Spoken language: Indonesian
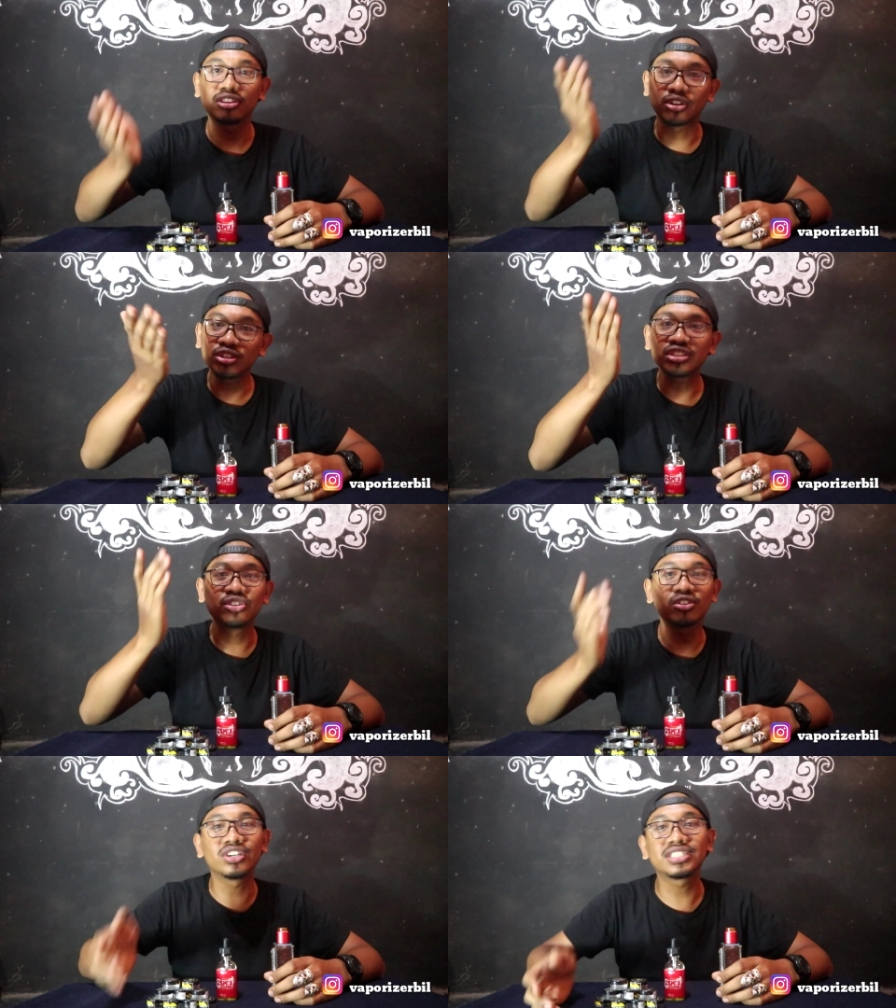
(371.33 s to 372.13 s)
Terus
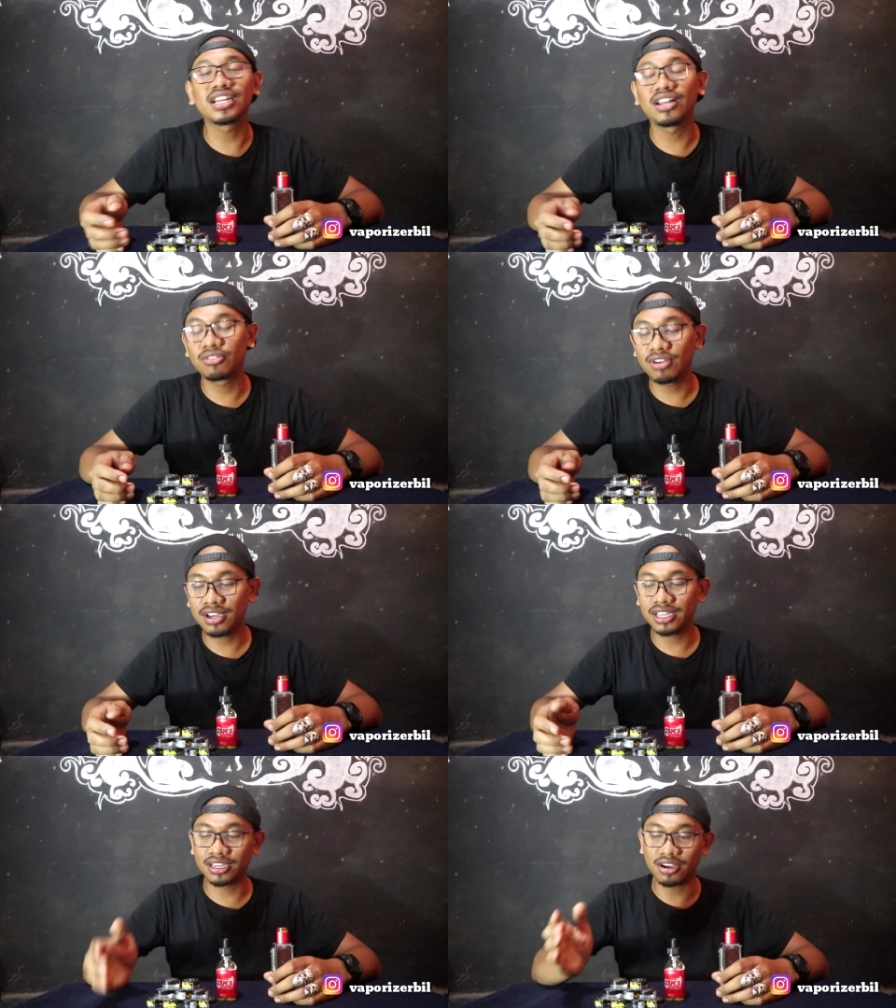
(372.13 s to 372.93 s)
dukung channel
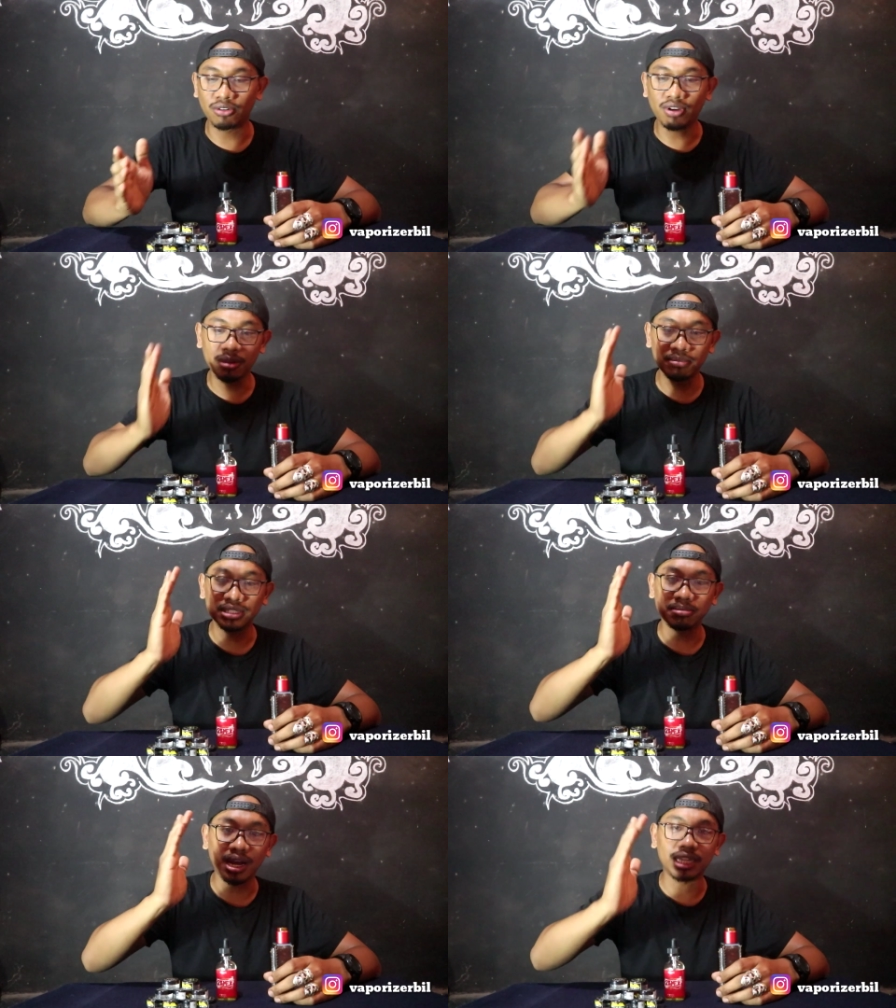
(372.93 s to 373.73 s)
gua hingga gua lebih
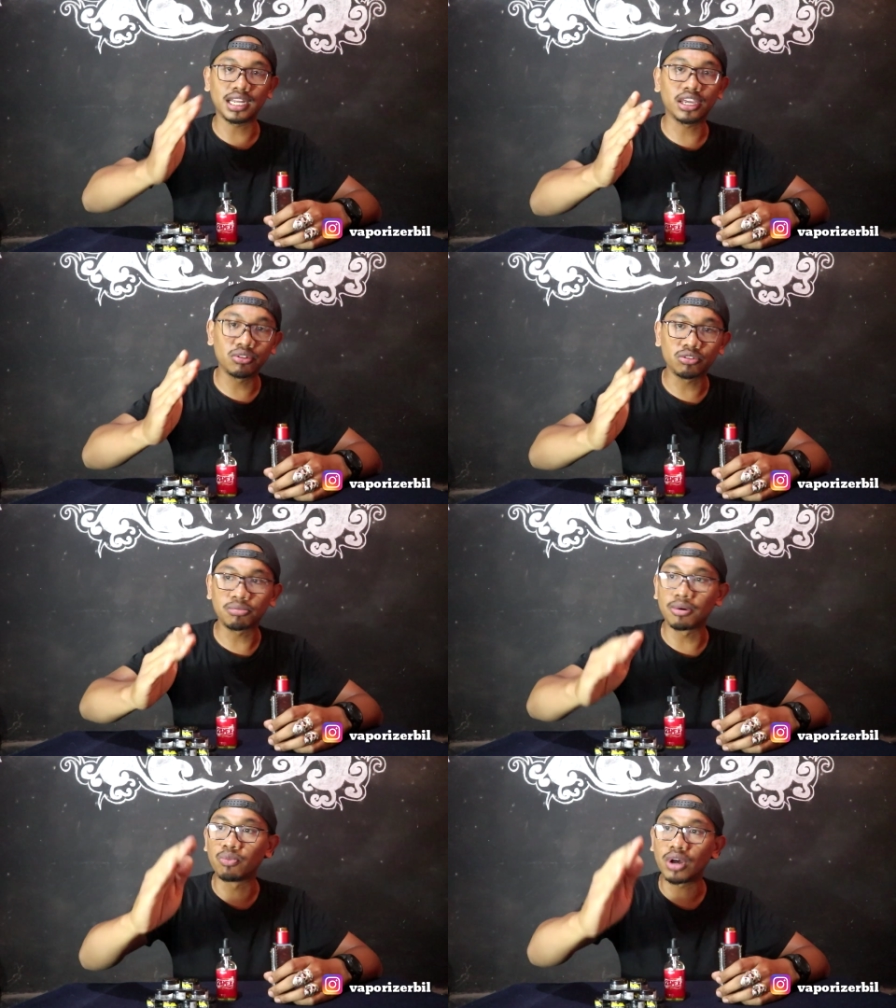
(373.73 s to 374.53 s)
semangat lagi
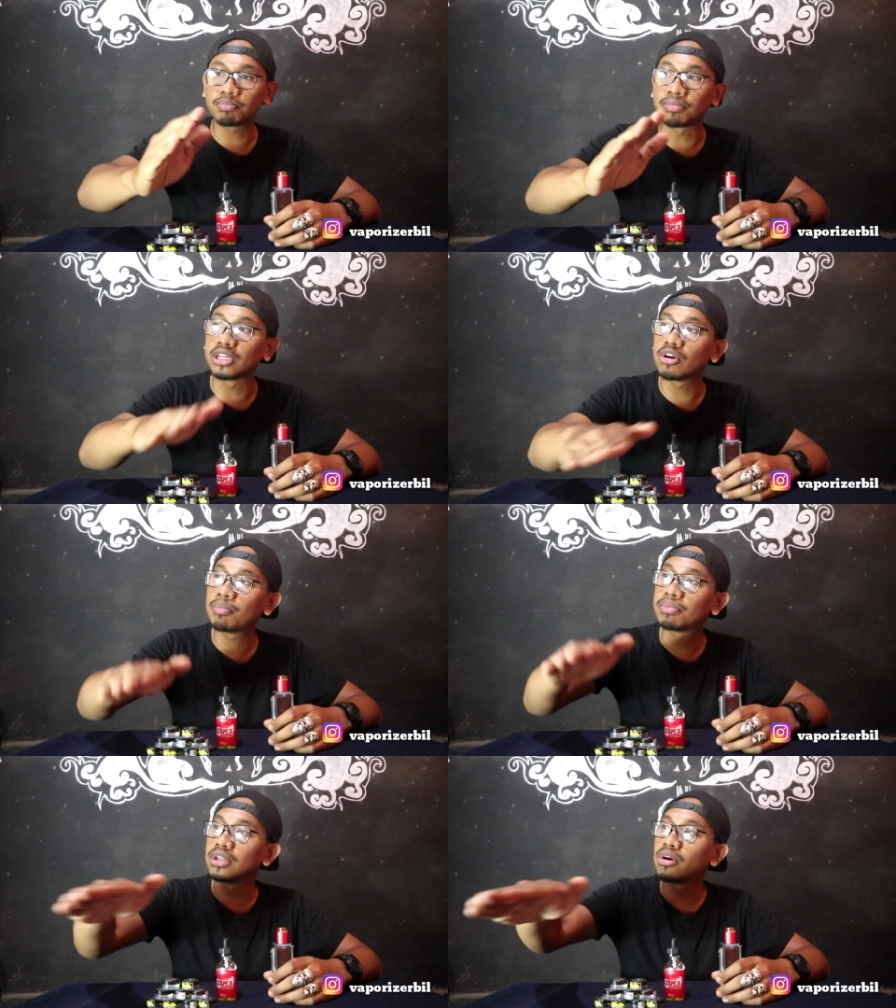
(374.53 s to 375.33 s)
untuk membuat
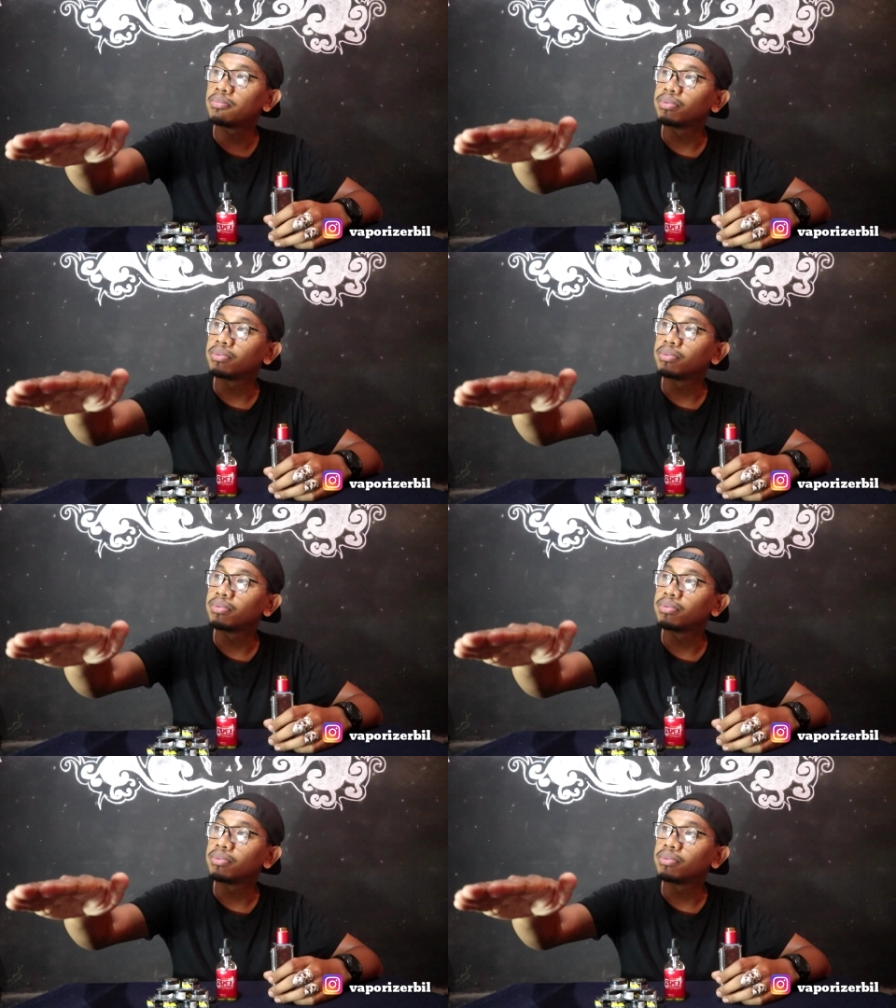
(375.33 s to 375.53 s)
video-video